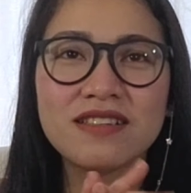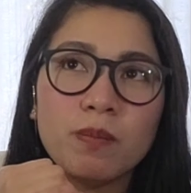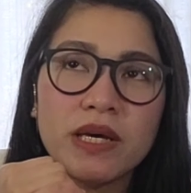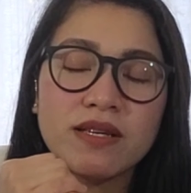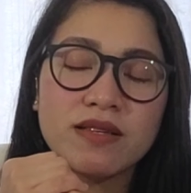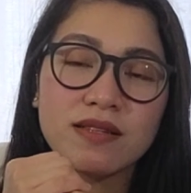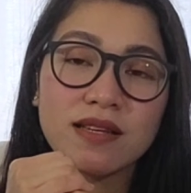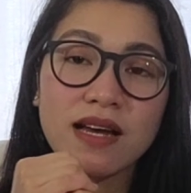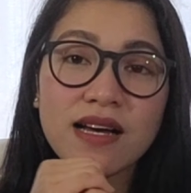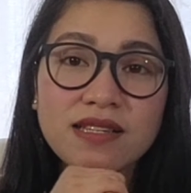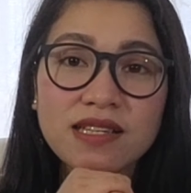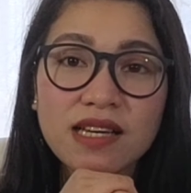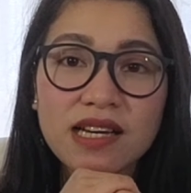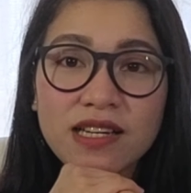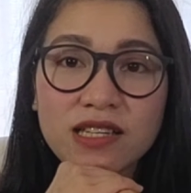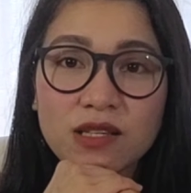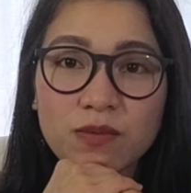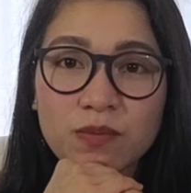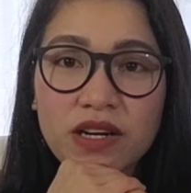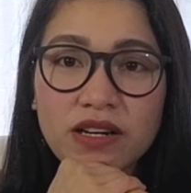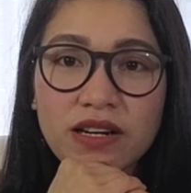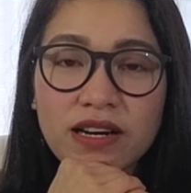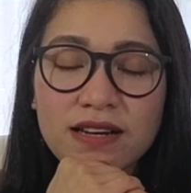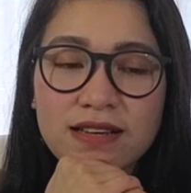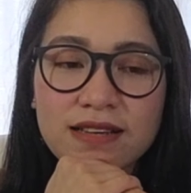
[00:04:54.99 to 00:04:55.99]
Based nga sa
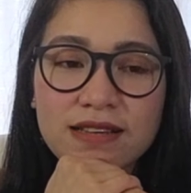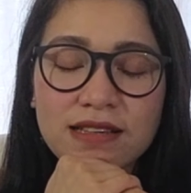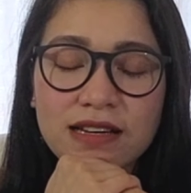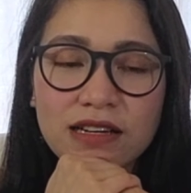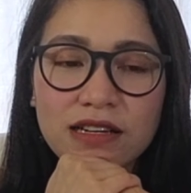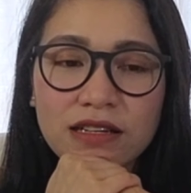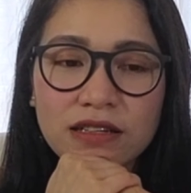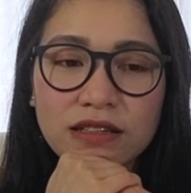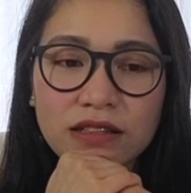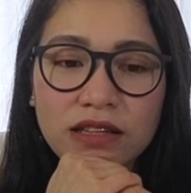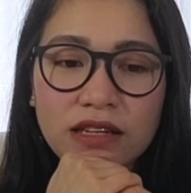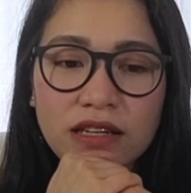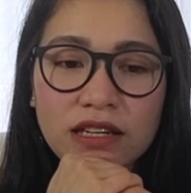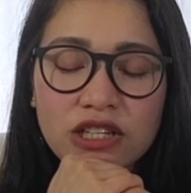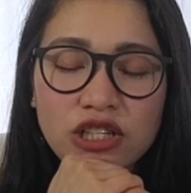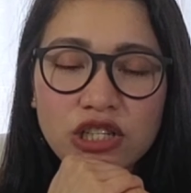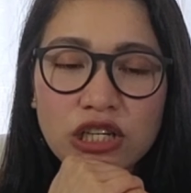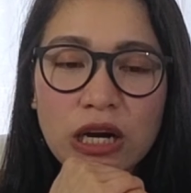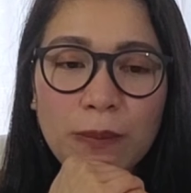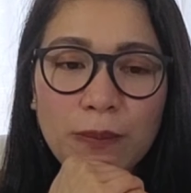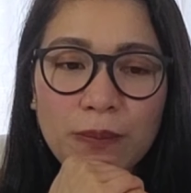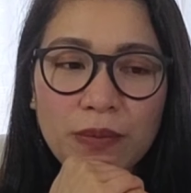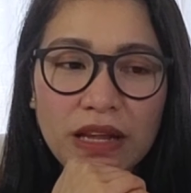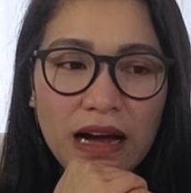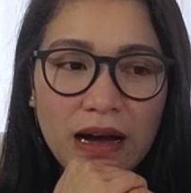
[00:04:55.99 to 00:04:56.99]
experience ng
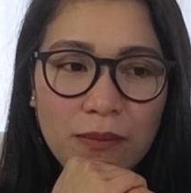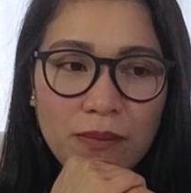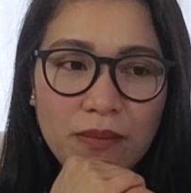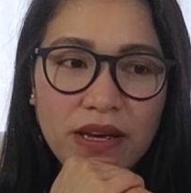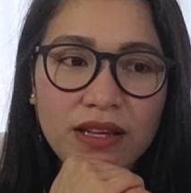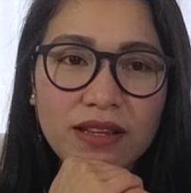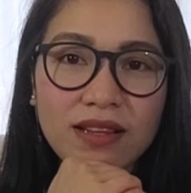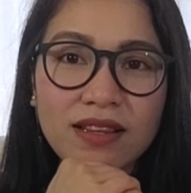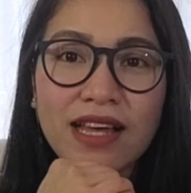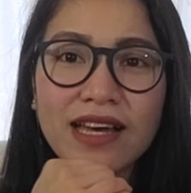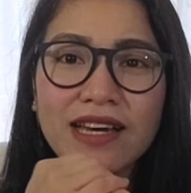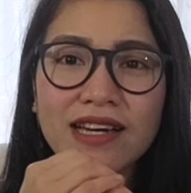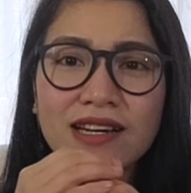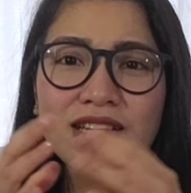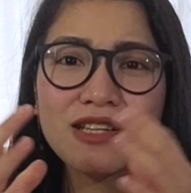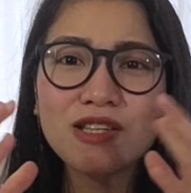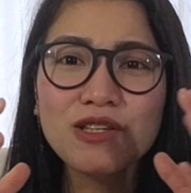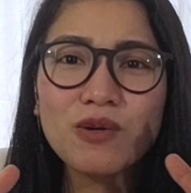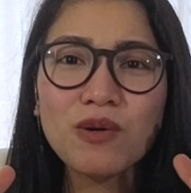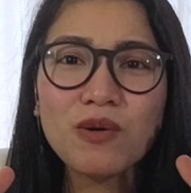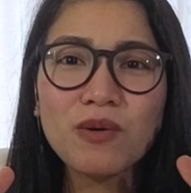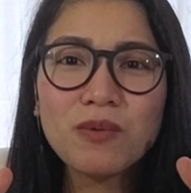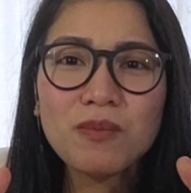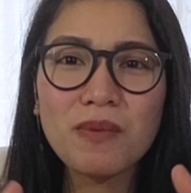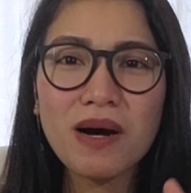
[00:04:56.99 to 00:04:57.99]
shop namin, like
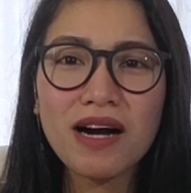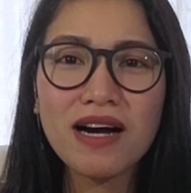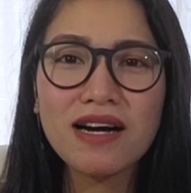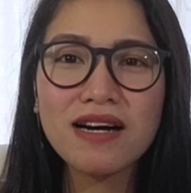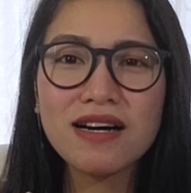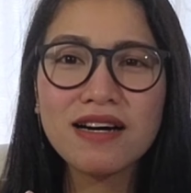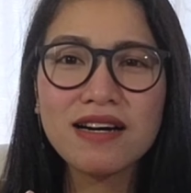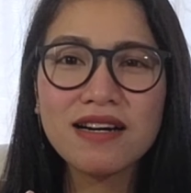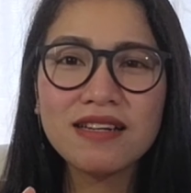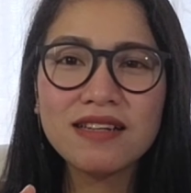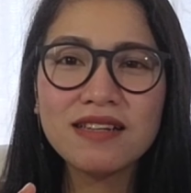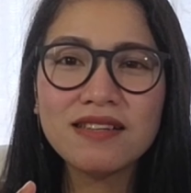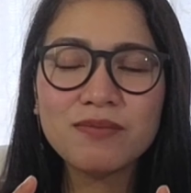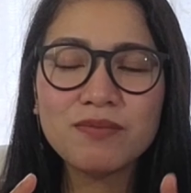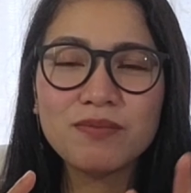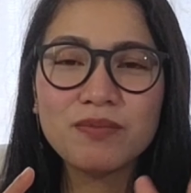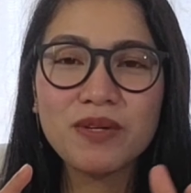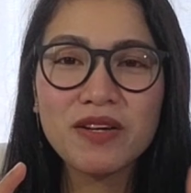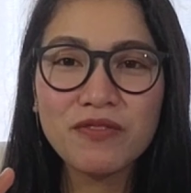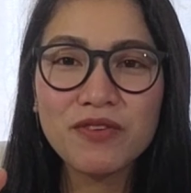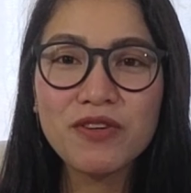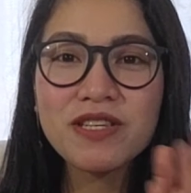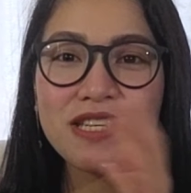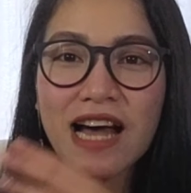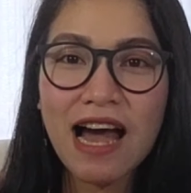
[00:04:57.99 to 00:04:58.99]
yung mga
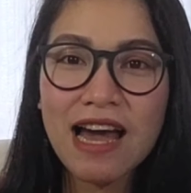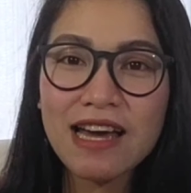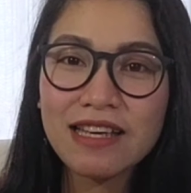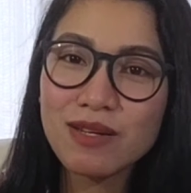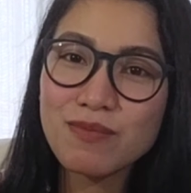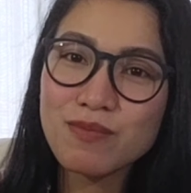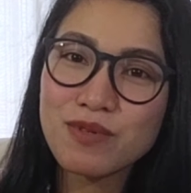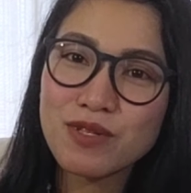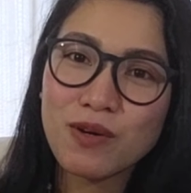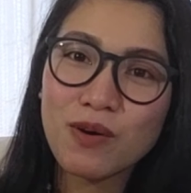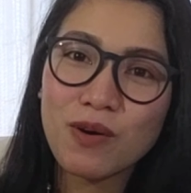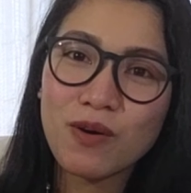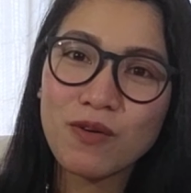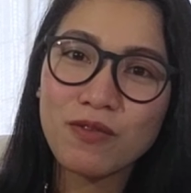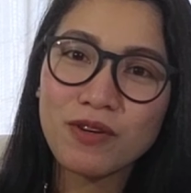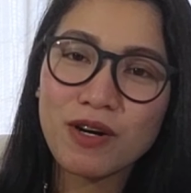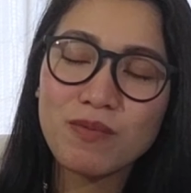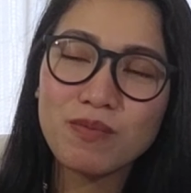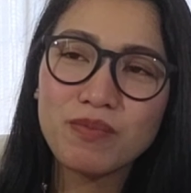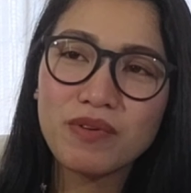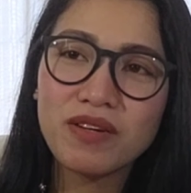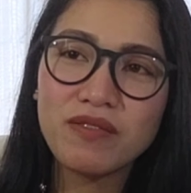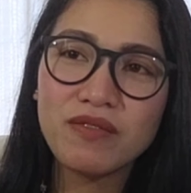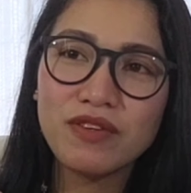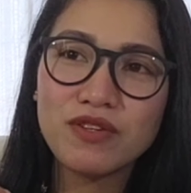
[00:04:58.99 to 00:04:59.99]
previous items ko
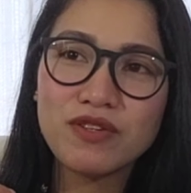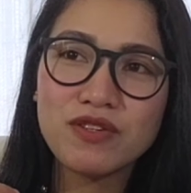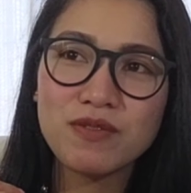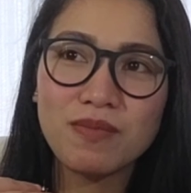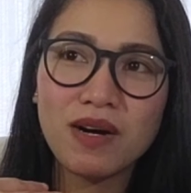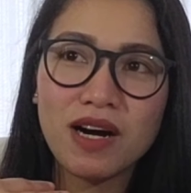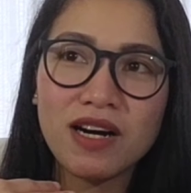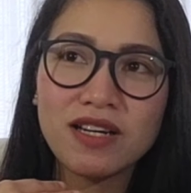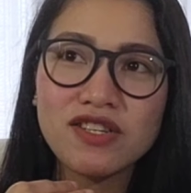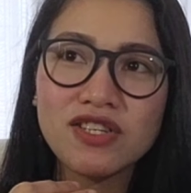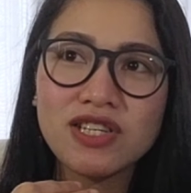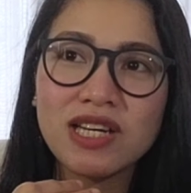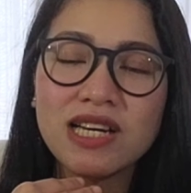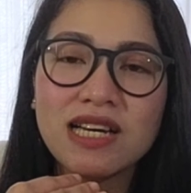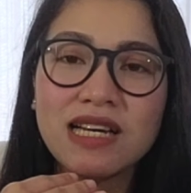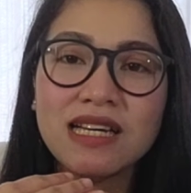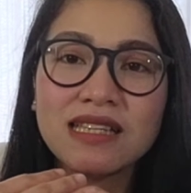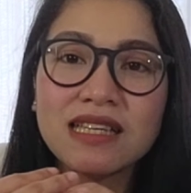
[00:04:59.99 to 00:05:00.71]
from previous batch,